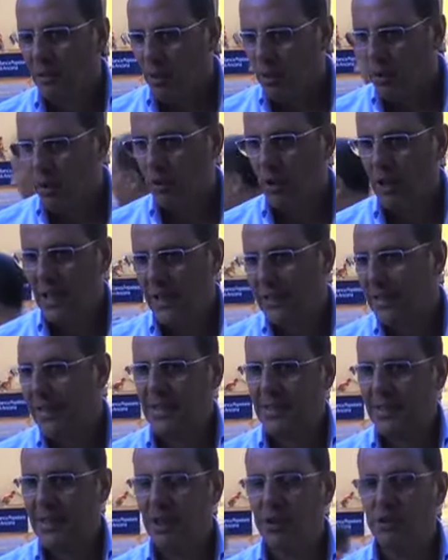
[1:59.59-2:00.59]
con la
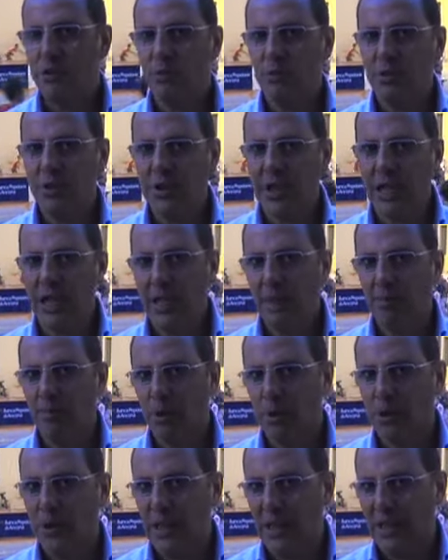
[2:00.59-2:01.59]
testa giusta a
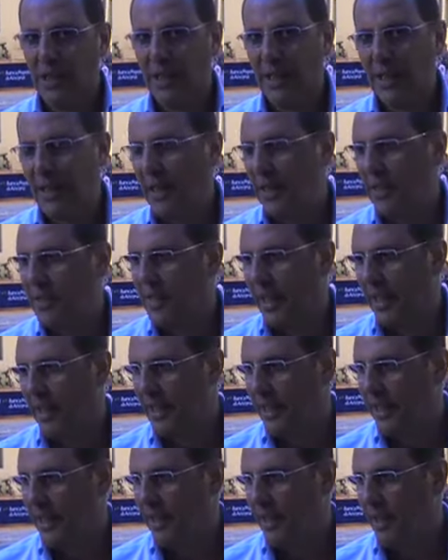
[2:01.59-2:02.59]
poter eh,
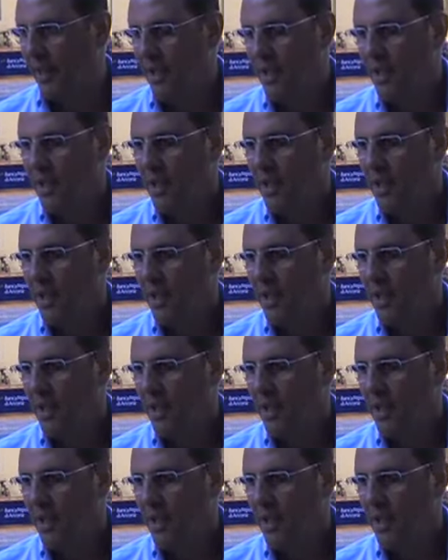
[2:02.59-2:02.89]
dare